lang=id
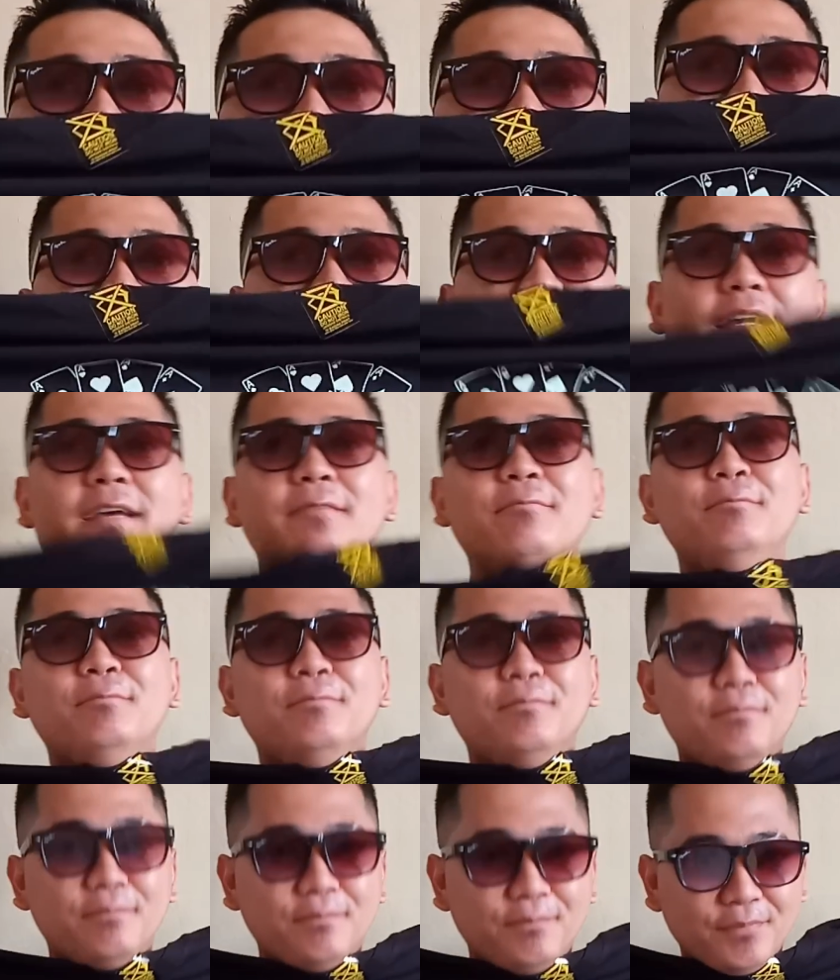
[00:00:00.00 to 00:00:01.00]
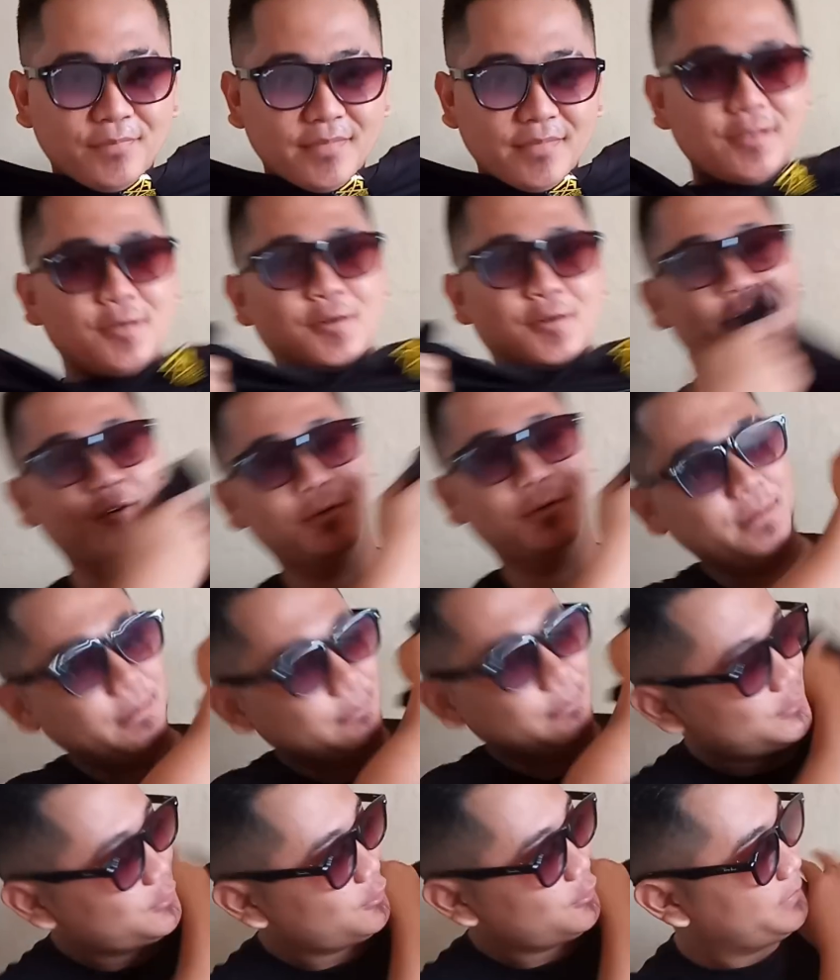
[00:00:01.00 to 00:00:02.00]
solo bim tuh
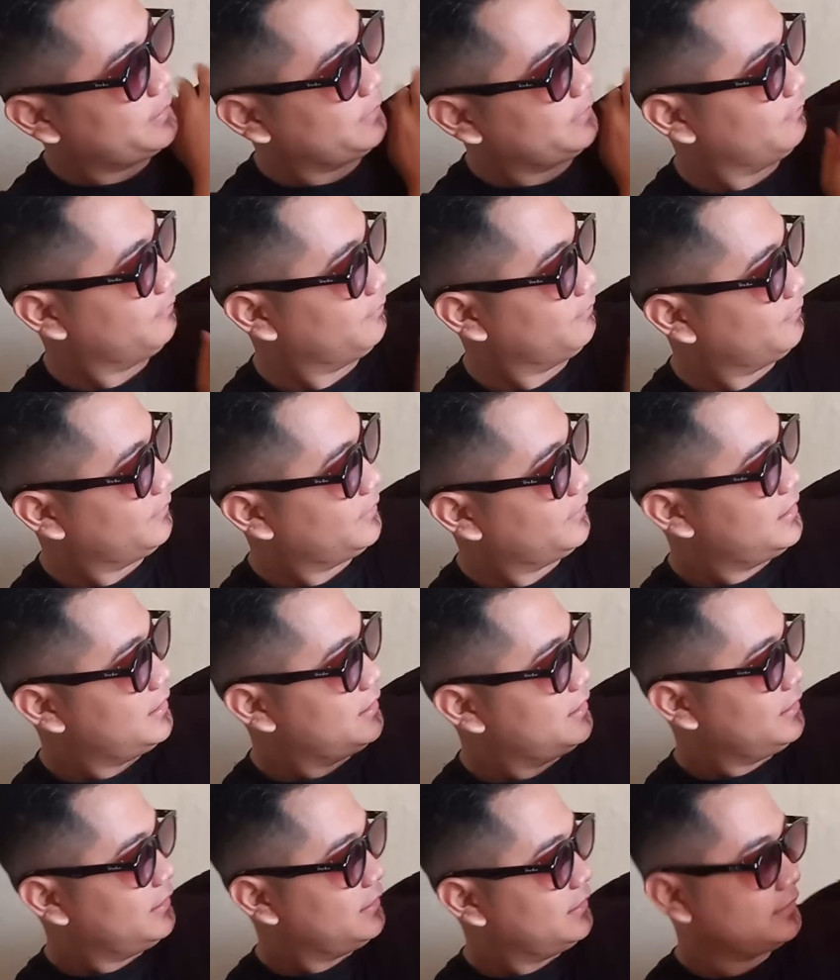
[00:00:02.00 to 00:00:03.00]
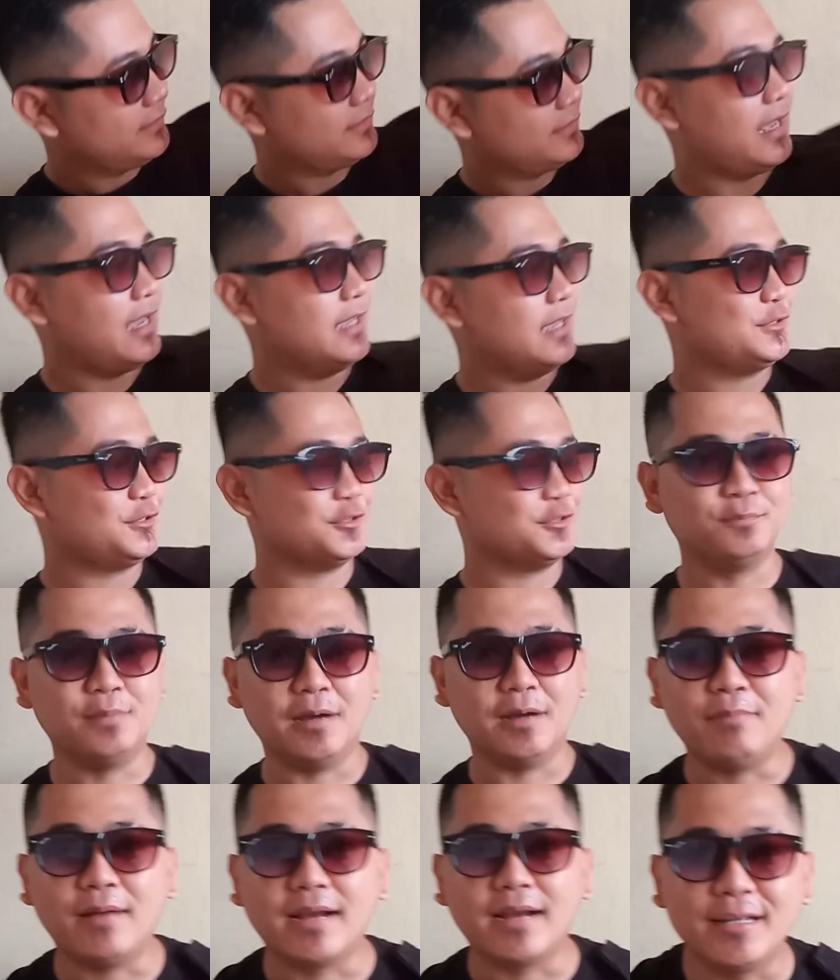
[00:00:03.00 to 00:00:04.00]
bim solo bim tak
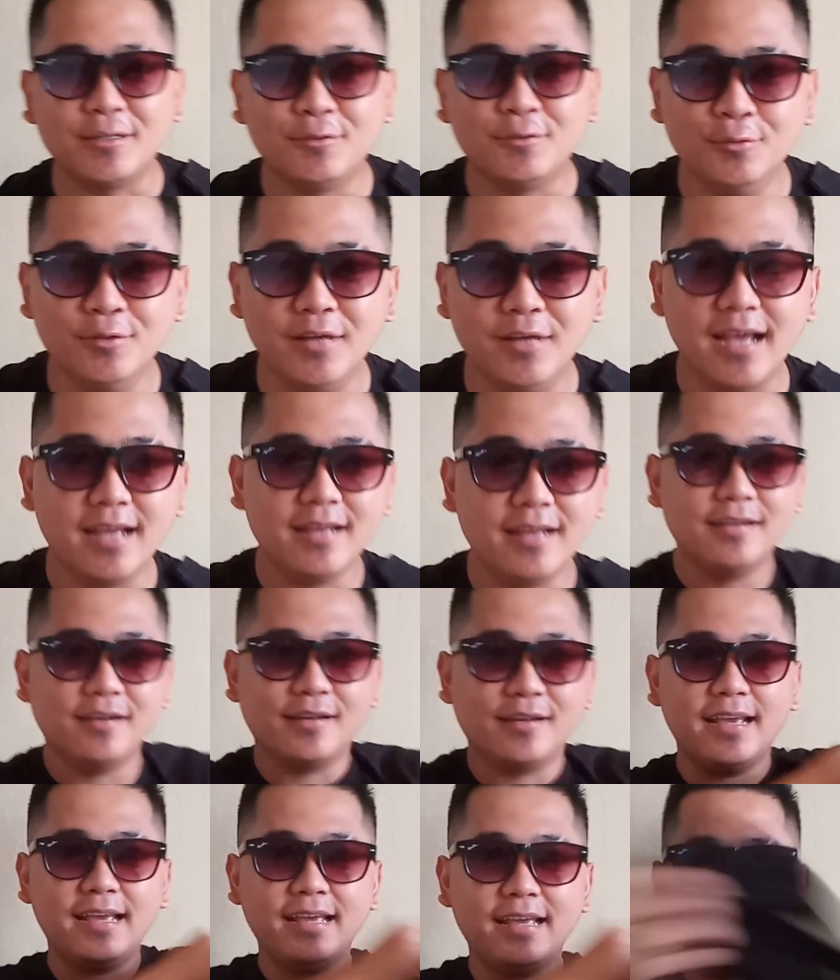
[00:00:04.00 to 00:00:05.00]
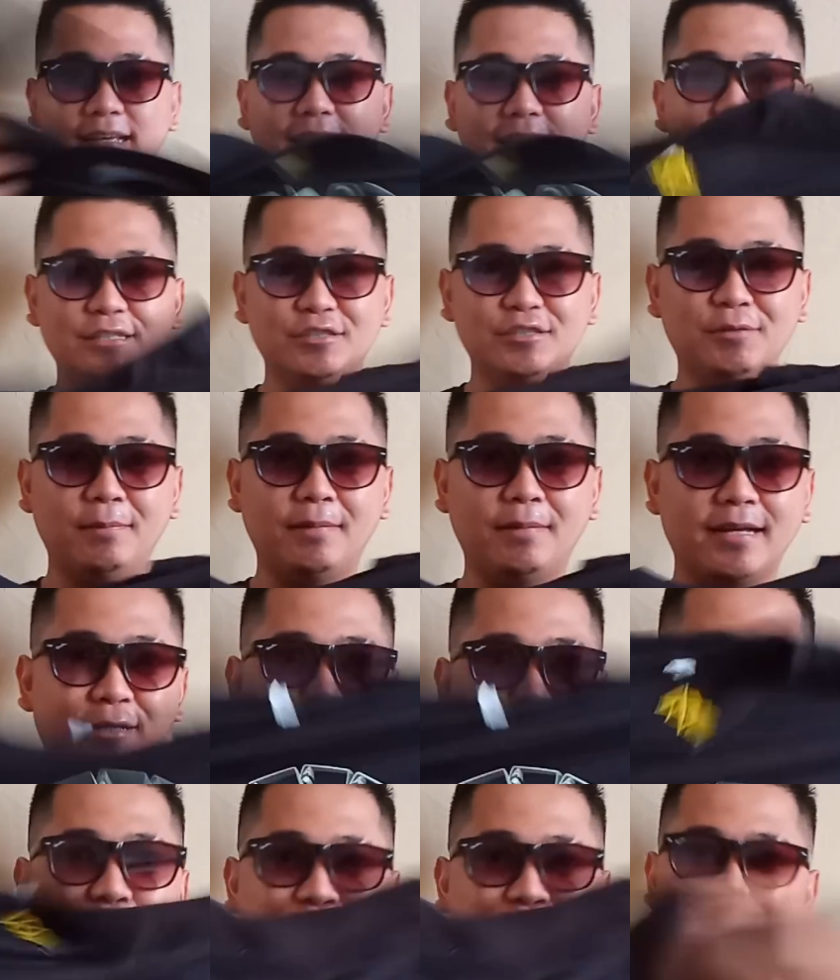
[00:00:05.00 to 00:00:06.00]
coba pakai dulu ya oke okay? coba pakai
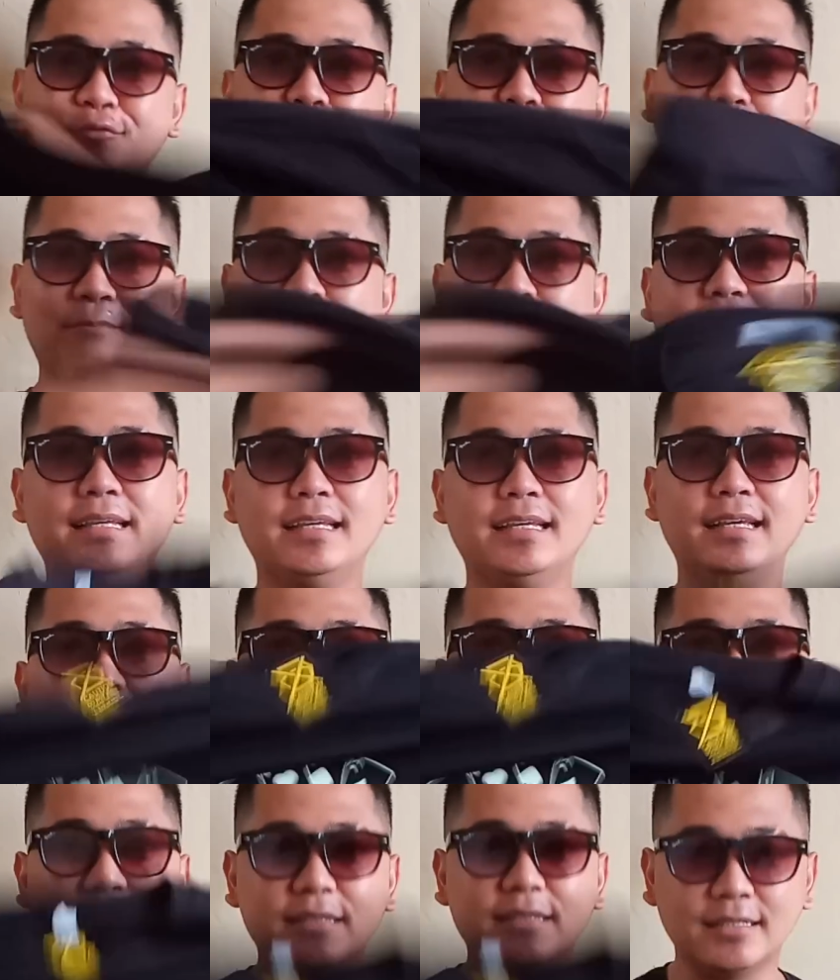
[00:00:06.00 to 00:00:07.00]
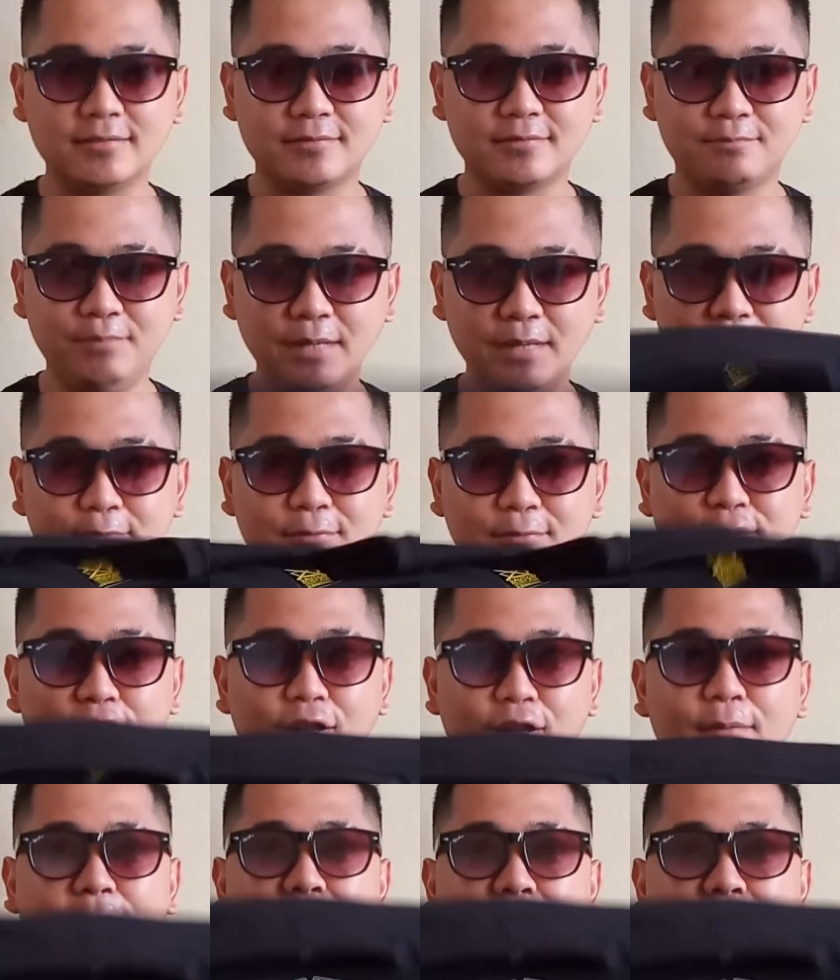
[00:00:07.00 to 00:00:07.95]
dulu sulap lagi set bim solo